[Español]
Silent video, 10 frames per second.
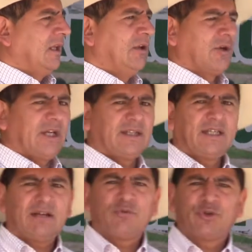Y lo que
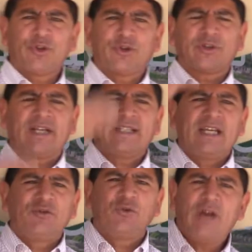quisiéramos nosotros que
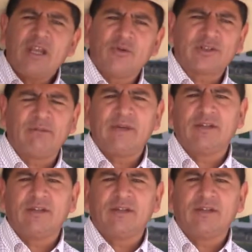sean dueños al